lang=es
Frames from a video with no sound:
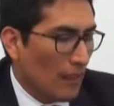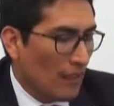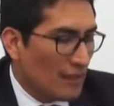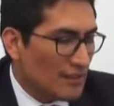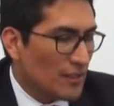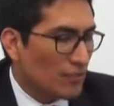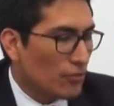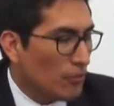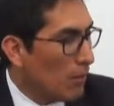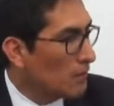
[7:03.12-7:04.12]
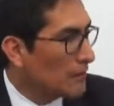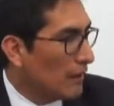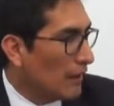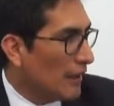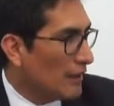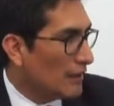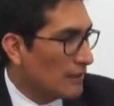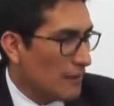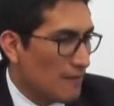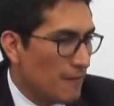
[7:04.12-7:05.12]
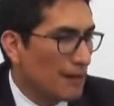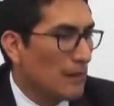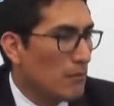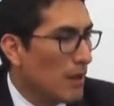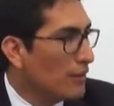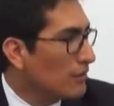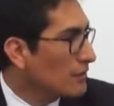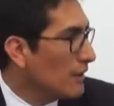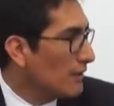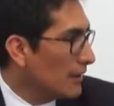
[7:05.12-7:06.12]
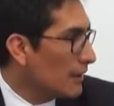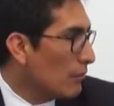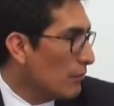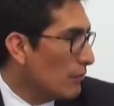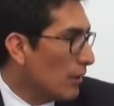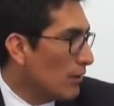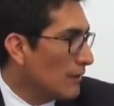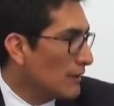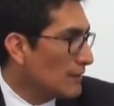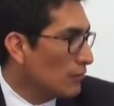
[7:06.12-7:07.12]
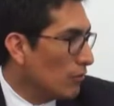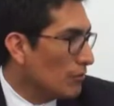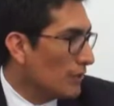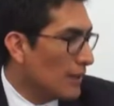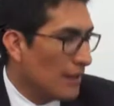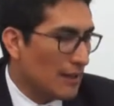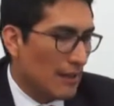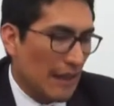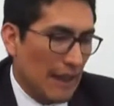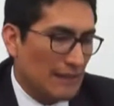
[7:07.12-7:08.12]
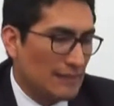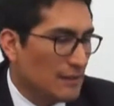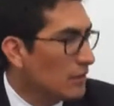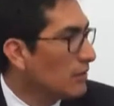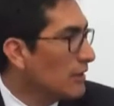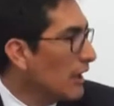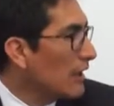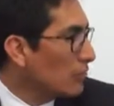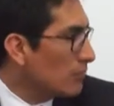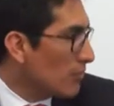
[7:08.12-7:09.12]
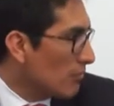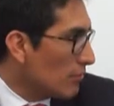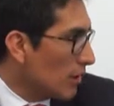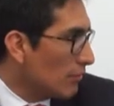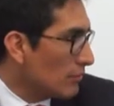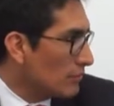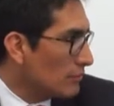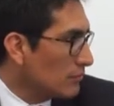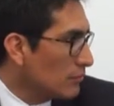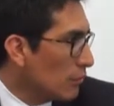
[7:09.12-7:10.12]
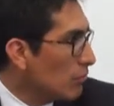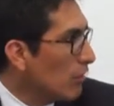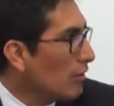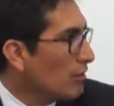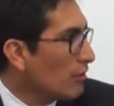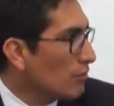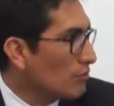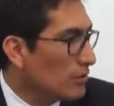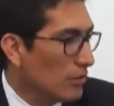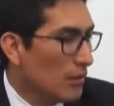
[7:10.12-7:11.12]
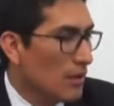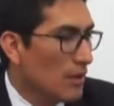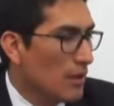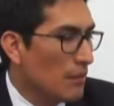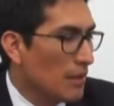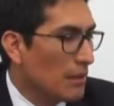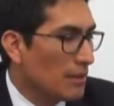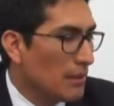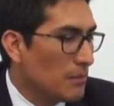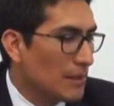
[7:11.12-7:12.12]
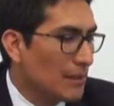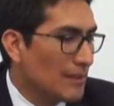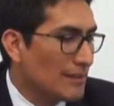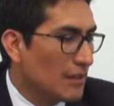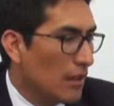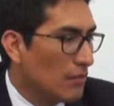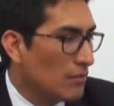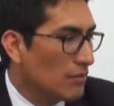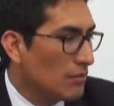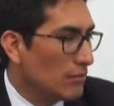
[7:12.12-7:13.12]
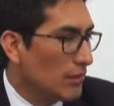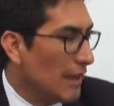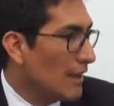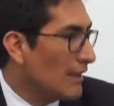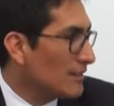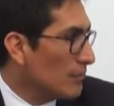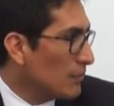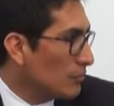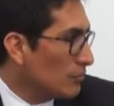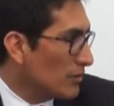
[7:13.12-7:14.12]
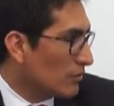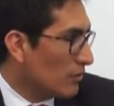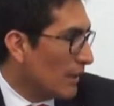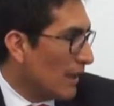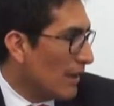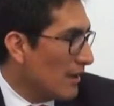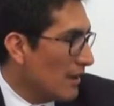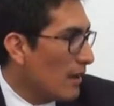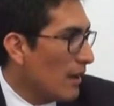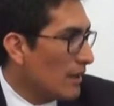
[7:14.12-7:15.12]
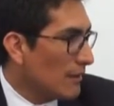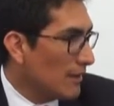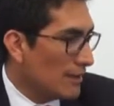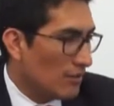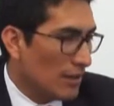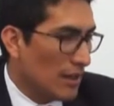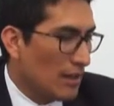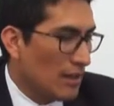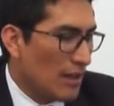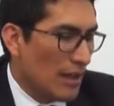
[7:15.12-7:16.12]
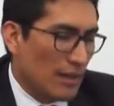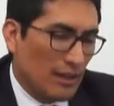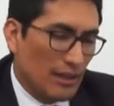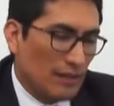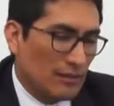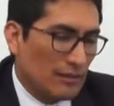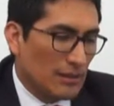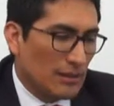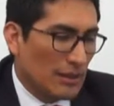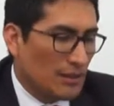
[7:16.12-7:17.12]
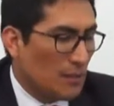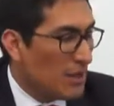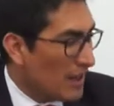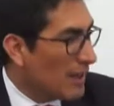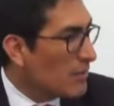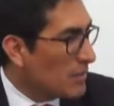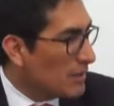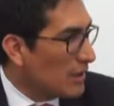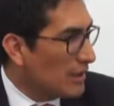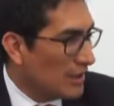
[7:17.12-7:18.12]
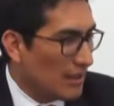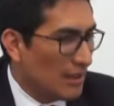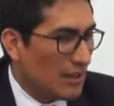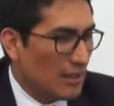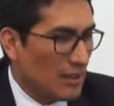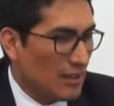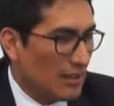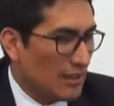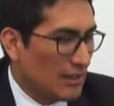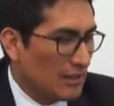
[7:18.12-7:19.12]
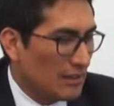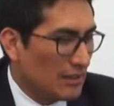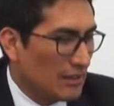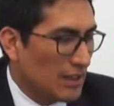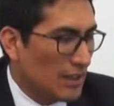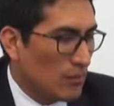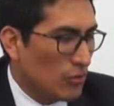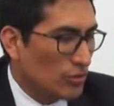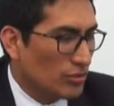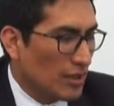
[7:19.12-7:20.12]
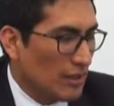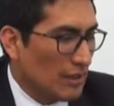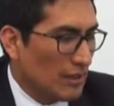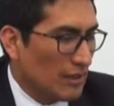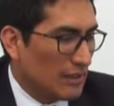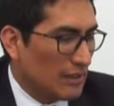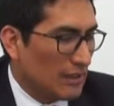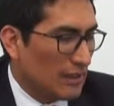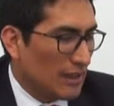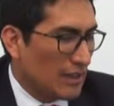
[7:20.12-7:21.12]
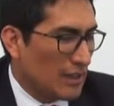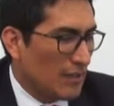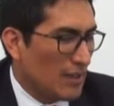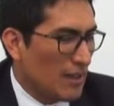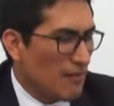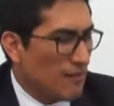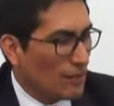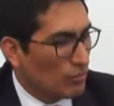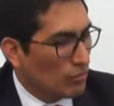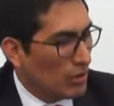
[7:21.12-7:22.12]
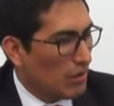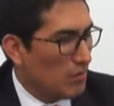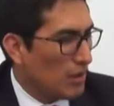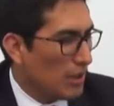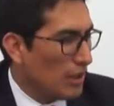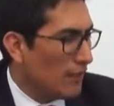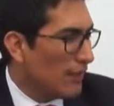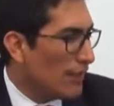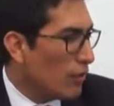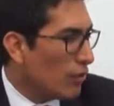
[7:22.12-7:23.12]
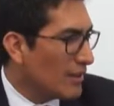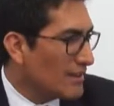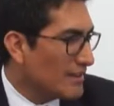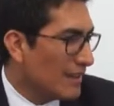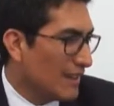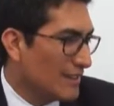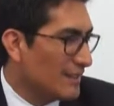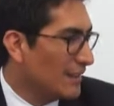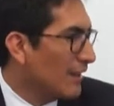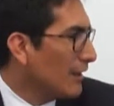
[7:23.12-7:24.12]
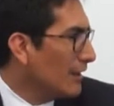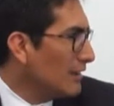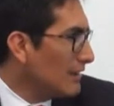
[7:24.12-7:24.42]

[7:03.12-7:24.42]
Es cierto, no vamos a negar que falta manos, que falta procuradores, nos gustaría que cada distrito tenga su procurador, un procurador anticorrupción, pero lamentablemente el Estado no le alcanza el presupuesto para a nivel regional. Eh, y también hay que admitir que eh, eh, tenemos en, en, nivel de infraestructura y nivel de logística, ni ni